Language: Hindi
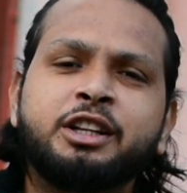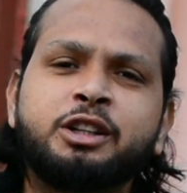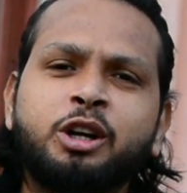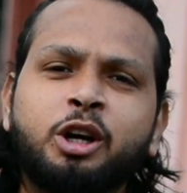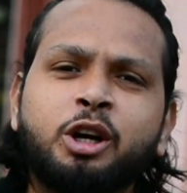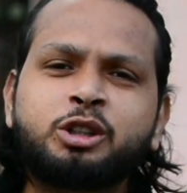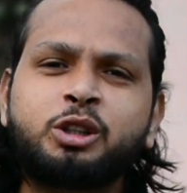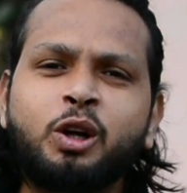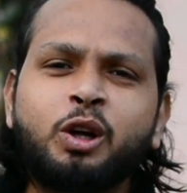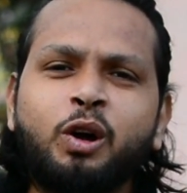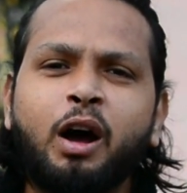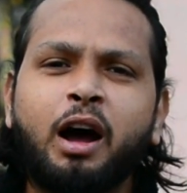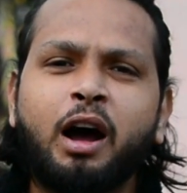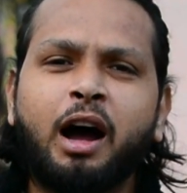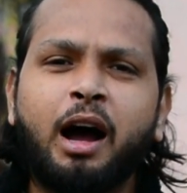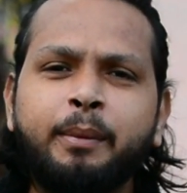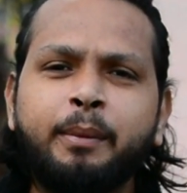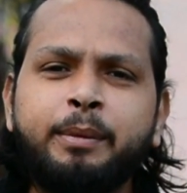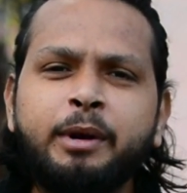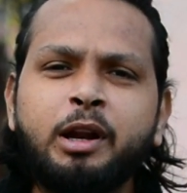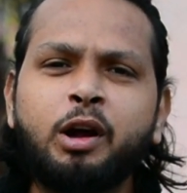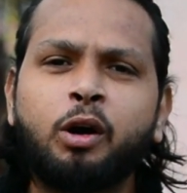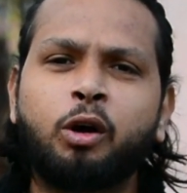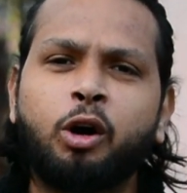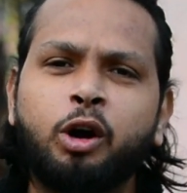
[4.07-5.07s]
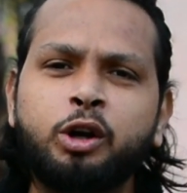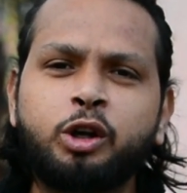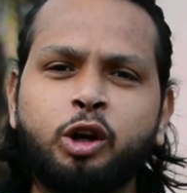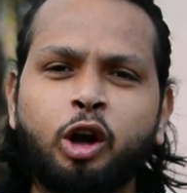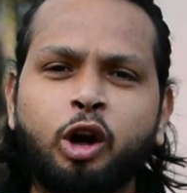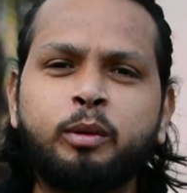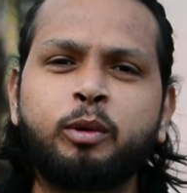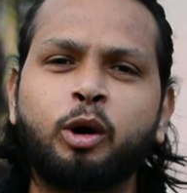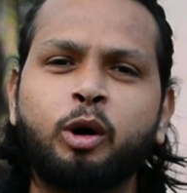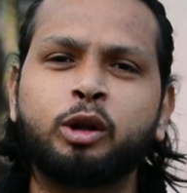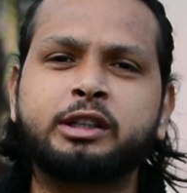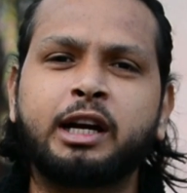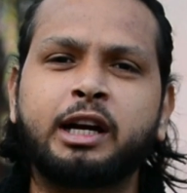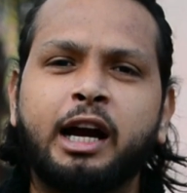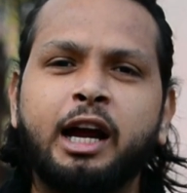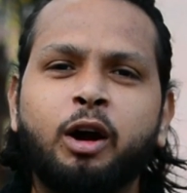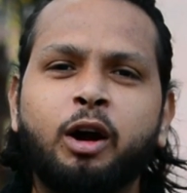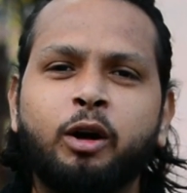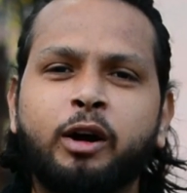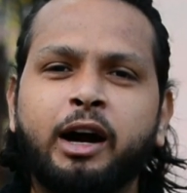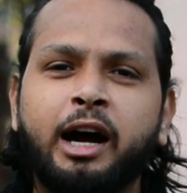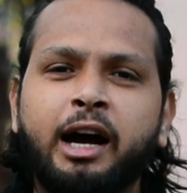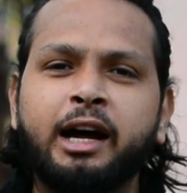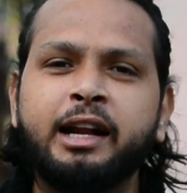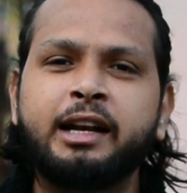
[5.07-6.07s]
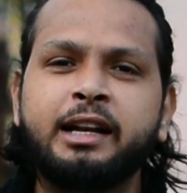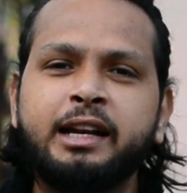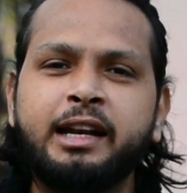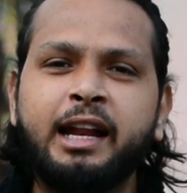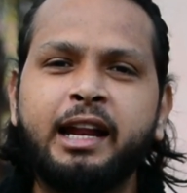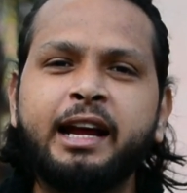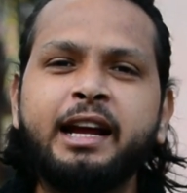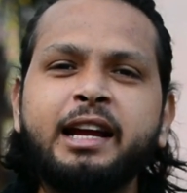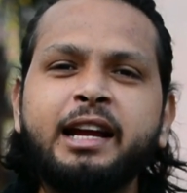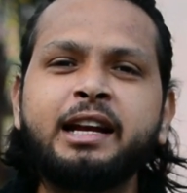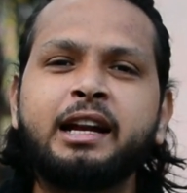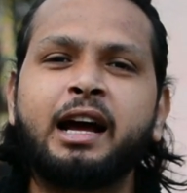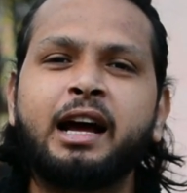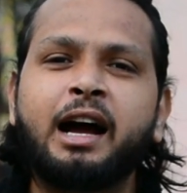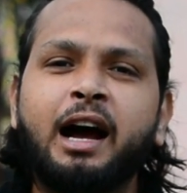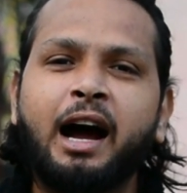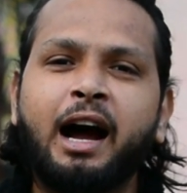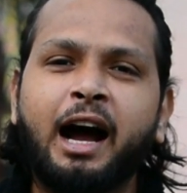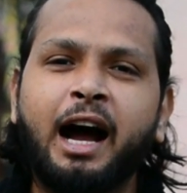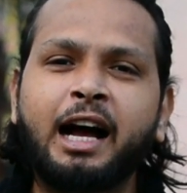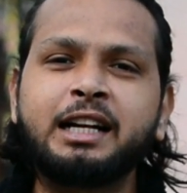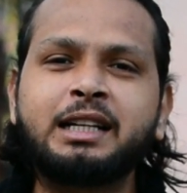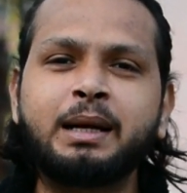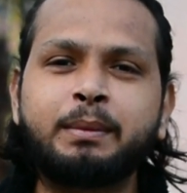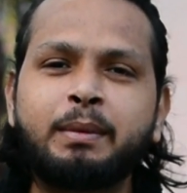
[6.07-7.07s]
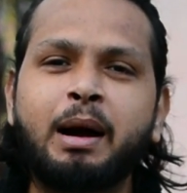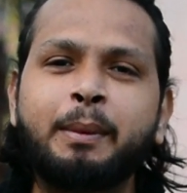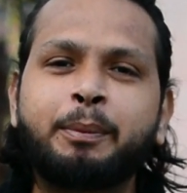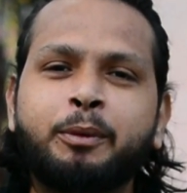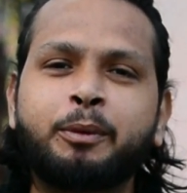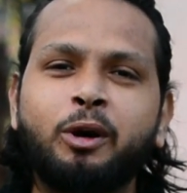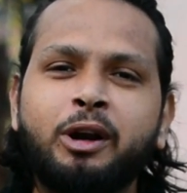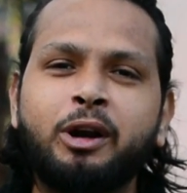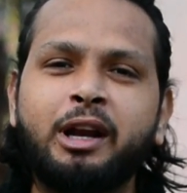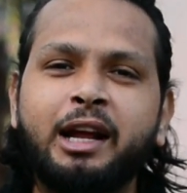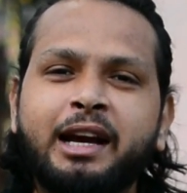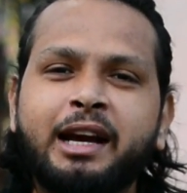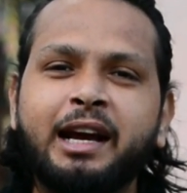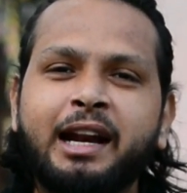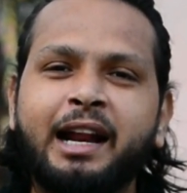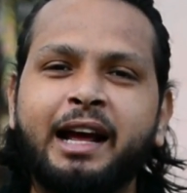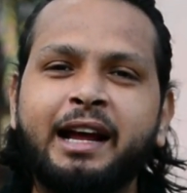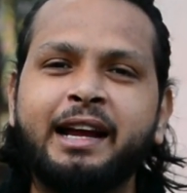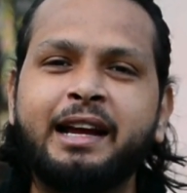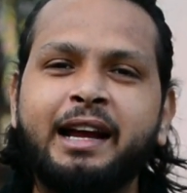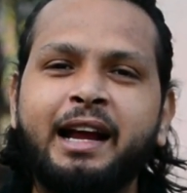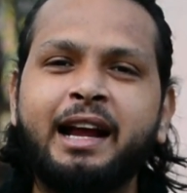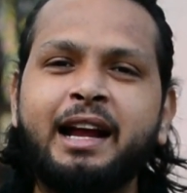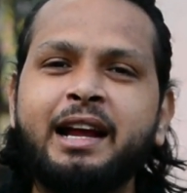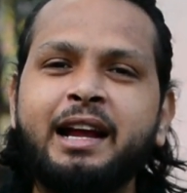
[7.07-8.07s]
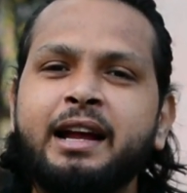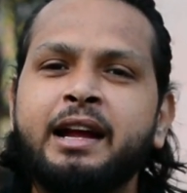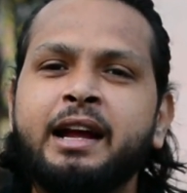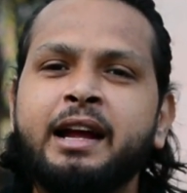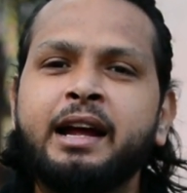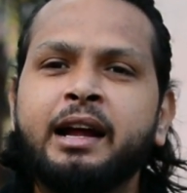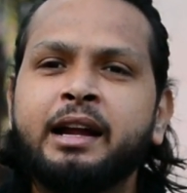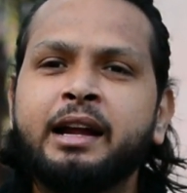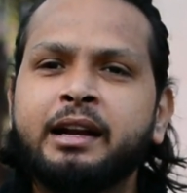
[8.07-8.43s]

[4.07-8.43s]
दोस्तों आपने हॉट डॉग बहुत खाया होगा लेकिन आज हम आपको लेकर आए हैं